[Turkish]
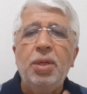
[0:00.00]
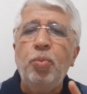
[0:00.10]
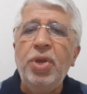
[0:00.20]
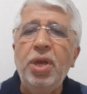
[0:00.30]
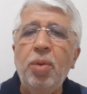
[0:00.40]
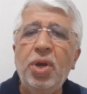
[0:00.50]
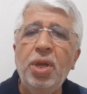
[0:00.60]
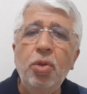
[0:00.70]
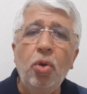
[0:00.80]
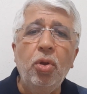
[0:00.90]

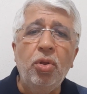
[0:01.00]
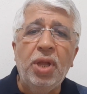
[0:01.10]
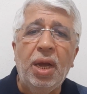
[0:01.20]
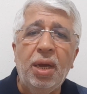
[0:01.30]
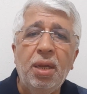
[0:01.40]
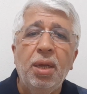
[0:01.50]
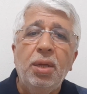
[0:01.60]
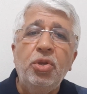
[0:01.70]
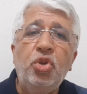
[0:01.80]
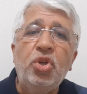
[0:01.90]
Mihribanın yolunda
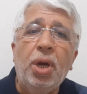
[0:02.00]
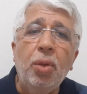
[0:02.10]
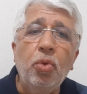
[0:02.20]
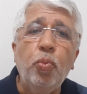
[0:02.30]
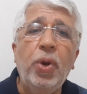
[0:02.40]
cabut